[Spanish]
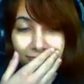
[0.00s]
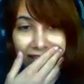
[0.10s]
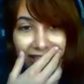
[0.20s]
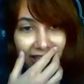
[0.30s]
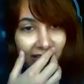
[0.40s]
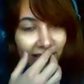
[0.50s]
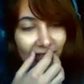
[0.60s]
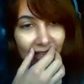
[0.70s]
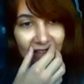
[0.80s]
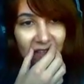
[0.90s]
es
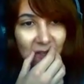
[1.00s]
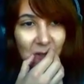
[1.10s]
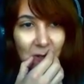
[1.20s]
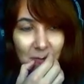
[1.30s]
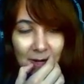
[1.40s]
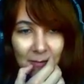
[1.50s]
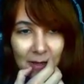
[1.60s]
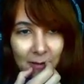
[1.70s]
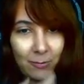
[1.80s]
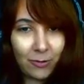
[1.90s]
que ya te digo, Cormag me
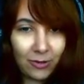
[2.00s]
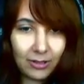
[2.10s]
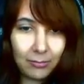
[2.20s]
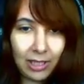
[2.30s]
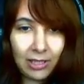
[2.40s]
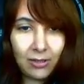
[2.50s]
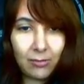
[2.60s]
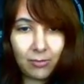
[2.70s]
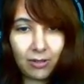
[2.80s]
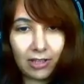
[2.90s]
da un poco de
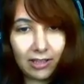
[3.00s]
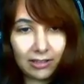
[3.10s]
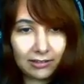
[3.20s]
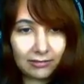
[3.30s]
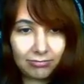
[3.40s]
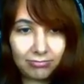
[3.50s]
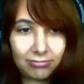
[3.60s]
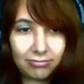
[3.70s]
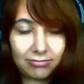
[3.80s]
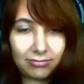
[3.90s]
miedo porque...
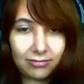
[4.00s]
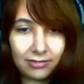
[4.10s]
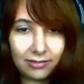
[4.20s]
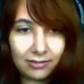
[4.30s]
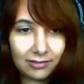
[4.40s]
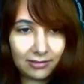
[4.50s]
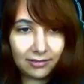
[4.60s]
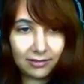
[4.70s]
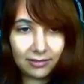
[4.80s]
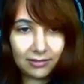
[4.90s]
solo ten en cuenta